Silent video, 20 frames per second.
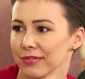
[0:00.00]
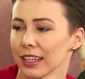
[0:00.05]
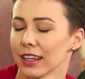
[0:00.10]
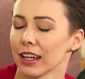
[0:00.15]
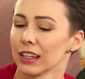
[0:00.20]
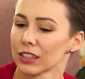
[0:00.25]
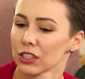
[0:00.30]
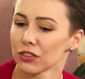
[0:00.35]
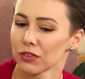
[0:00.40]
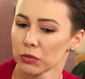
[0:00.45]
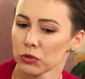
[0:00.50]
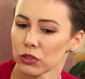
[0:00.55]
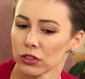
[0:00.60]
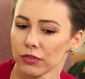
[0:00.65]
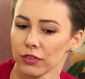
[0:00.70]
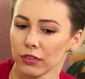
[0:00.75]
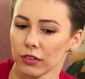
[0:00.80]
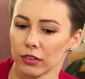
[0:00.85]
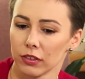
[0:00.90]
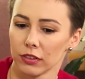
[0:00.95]
Tak, ale też wiem, że
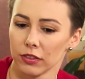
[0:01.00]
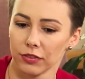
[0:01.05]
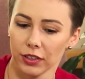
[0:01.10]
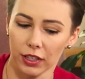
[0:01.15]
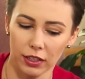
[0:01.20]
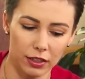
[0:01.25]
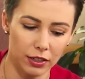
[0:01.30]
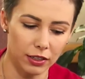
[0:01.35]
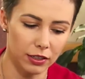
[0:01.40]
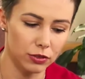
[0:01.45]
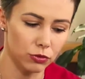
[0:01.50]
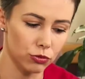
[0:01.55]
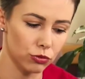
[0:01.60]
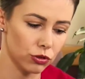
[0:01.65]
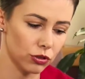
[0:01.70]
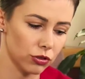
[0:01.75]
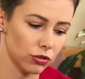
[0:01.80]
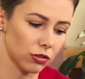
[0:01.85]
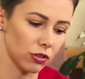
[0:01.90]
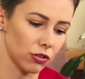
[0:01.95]
e, Viagra jest
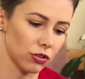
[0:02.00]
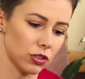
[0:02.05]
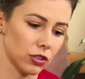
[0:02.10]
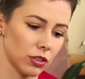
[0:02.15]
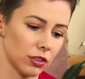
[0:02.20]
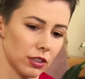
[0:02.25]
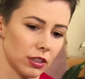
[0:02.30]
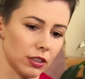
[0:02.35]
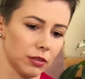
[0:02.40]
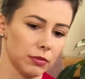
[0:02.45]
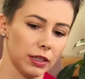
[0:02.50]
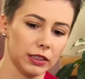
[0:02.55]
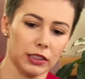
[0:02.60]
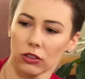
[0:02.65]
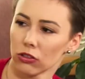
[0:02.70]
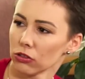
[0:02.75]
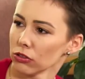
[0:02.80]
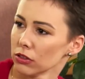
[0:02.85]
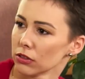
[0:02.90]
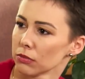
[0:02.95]
już troszeczkę takim
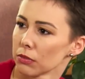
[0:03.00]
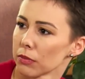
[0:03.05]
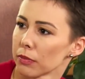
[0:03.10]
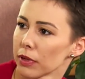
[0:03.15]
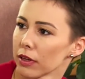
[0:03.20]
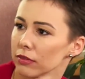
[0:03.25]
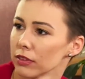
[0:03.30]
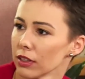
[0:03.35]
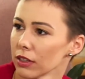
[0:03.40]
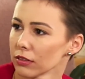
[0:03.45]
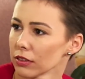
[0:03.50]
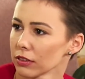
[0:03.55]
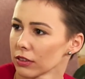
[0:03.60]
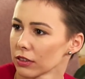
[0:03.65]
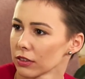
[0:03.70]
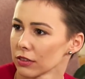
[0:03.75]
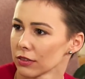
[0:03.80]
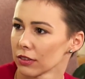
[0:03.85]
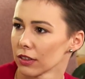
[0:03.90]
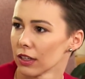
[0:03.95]
anachronizmem, prawda,
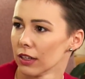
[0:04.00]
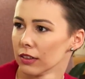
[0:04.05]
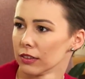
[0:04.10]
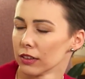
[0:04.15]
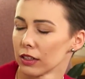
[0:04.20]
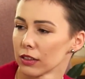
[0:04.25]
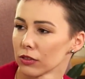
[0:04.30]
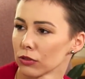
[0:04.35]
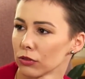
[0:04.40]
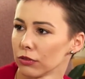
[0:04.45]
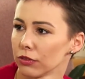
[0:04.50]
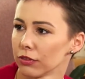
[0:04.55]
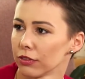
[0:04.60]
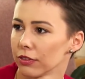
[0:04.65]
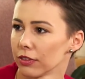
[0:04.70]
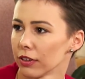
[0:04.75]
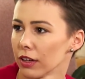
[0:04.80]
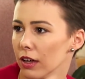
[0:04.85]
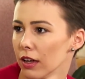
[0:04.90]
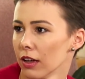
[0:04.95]
na rynku
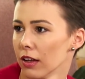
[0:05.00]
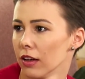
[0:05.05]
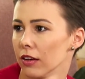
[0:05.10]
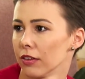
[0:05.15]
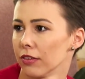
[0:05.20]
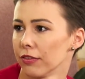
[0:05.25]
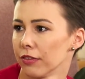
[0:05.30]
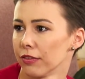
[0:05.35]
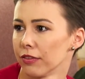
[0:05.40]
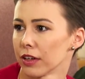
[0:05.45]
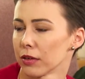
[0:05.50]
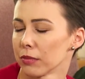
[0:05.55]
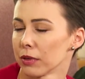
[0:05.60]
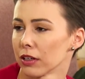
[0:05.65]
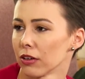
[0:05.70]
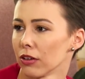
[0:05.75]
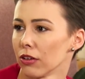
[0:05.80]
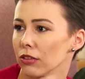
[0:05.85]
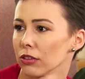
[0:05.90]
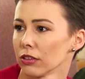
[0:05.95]
e,
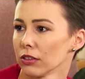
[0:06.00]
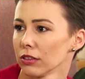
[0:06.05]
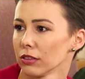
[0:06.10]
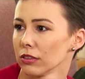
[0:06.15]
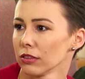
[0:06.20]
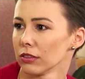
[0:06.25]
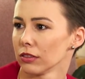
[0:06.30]
farmakologii.